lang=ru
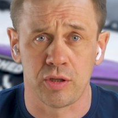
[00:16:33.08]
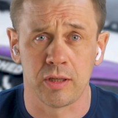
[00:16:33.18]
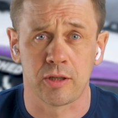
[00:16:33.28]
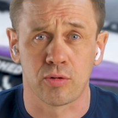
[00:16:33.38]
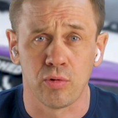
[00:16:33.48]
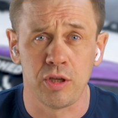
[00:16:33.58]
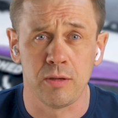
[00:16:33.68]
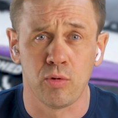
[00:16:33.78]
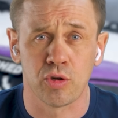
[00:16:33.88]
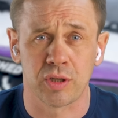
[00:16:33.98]
Никто Подождите,
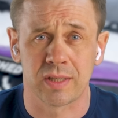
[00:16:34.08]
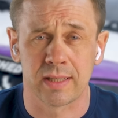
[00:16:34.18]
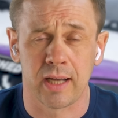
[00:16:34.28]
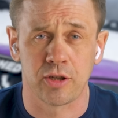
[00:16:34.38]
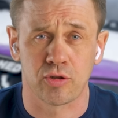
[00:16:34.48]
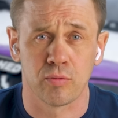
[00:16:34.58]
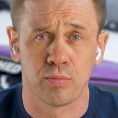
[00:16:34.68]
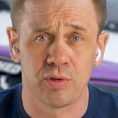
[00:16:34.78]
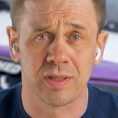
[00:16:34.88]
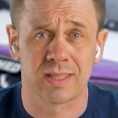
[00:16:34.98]
не может знать, что
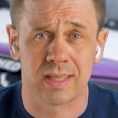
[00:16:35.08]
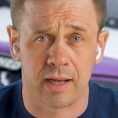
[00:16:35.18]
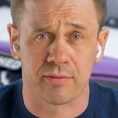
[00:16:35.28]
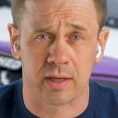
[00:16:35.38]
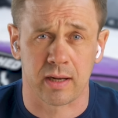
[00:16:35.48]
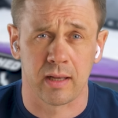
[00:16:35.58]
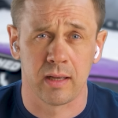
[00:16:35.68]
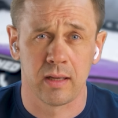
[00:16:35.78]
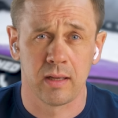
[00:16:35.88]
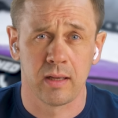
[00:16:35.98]
будет завтра.
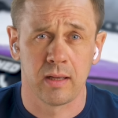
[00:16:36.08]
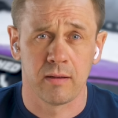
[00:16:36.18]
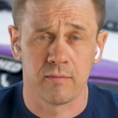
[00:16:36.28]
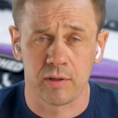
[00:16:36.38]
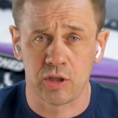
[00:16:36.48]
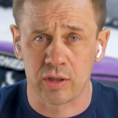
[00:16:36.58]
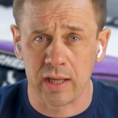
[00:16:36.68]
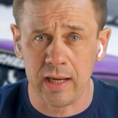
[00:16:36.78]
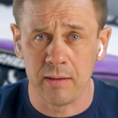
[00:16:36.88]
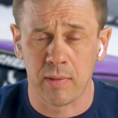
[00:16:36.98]
Вы
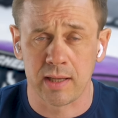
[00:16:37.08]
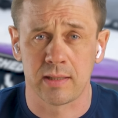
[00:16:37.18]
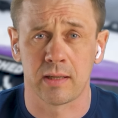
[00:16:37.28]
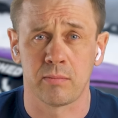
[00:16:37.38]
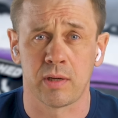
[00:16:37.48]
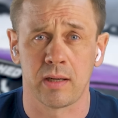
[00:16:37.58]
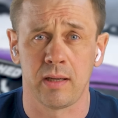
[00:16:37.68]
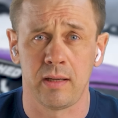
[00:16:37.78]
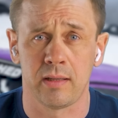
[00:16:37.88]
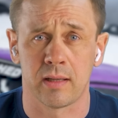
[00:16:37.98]
читали «Мастера
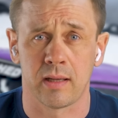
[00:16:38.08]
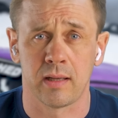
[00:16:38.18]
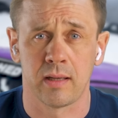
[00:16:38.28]
Маргарита»?